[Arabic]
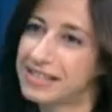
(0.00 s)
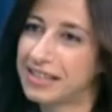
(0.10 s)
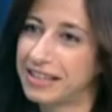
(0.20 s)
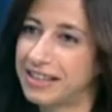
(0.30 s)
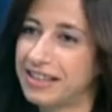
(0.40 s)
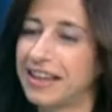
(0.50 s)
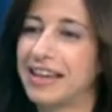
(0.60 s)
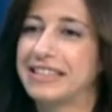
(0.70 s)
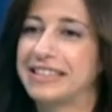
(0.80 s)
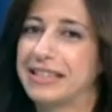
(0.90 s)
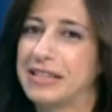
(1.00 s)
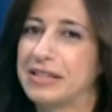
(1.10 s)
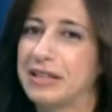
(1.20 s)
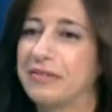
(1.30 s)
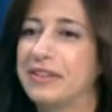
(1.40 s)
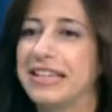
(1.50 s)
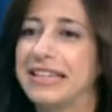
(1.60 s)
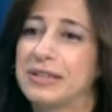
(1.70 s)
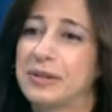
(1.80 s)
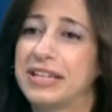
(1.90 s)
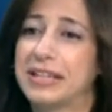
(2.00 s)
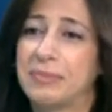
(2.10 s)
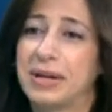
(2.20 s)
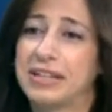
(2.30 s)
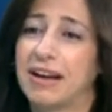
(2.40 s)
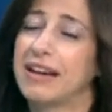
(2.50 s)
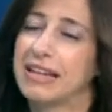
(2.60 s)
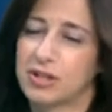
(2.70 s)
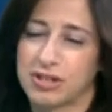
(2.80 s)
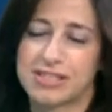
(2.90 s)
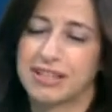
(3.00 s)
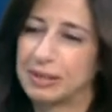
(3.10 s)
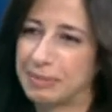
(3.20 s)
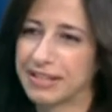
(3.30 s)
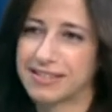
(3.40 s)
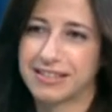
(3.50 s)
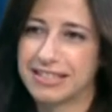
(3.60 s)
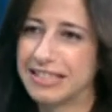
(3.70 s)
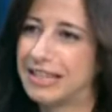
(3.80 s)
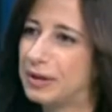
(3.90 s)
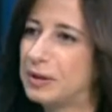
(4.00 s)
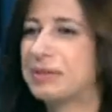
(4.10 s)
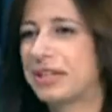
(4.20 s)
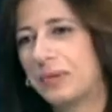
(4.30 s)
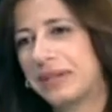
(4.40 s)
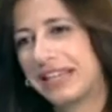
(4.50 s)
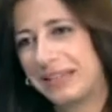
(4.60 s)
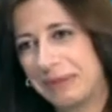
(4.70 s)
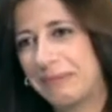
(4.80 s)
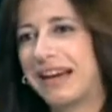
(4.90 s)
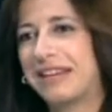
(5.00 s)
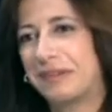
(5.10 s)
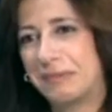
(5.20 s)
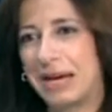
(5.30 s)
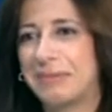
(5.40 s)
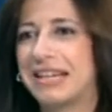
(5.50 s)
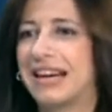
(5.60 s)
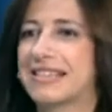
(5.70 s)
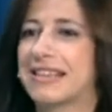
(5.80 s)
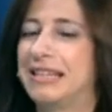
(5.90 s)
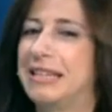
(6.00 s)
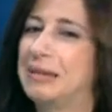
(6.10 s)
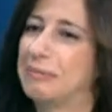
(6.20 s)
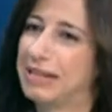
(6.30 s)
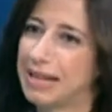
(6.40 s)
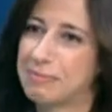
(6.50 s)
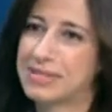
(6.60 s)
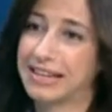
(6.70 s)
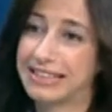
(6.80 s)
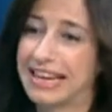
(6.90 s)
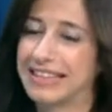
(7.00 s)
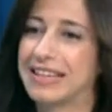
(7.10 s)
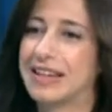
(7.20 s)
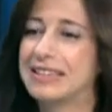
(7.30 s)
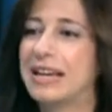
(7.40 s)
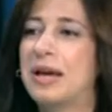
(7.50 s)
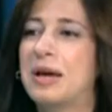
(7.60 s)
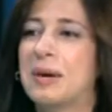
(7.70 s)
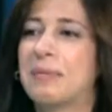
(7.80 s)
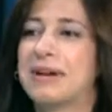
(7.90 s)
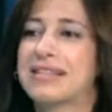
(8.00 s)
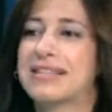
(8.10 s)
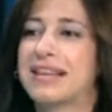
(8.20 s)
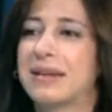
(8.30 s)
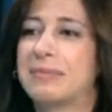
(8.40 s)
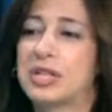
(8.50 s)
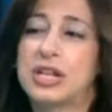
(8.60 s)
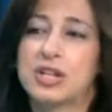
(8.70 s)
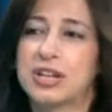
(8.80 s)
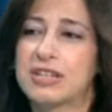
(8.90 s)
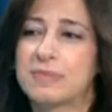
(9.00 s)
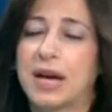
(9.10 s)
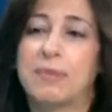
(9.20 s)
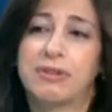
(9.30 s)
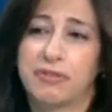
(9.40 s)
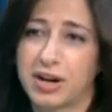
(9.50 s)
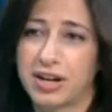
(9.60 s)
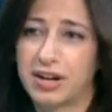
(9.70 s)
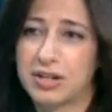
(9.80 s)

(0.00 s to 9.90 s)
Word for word: سنه هيدا ثاني سنه في قلك انه نحن ربحنا انا شخصيا ربحت صديق لانه يمكن هو كان بمعرفه بالاباء العزريين بالاب زياد الحداد بس آه، ميشيل شخص بحب الفقراء